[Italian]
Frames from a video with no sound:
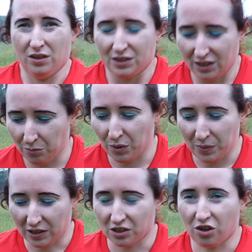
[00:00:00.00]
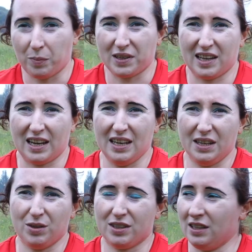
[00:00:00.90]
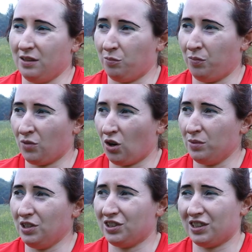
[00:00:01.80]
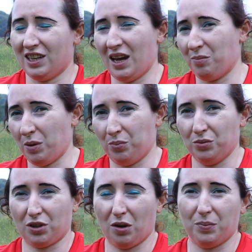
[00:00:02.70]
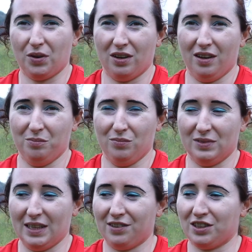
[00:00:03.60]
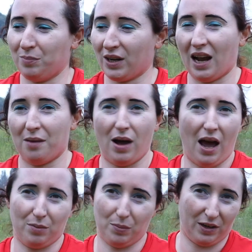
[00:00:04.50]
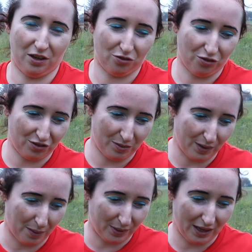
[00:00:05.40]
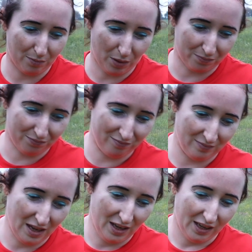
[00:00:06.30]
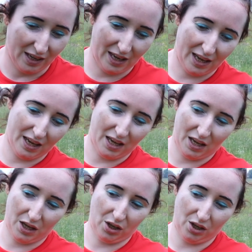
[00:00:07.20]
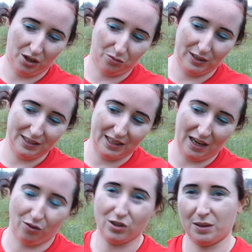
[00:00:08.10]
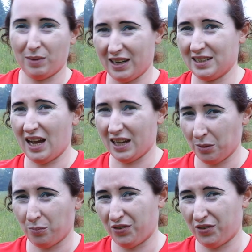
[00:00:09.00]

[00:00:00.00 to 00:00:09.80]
Sì, mi piace sorpassare i limiti, mm, come dice Seba purtroppo eh, deve sempre calmarmi perché io sono sempre la prima mm, e, e quindi a volte magari dà anche un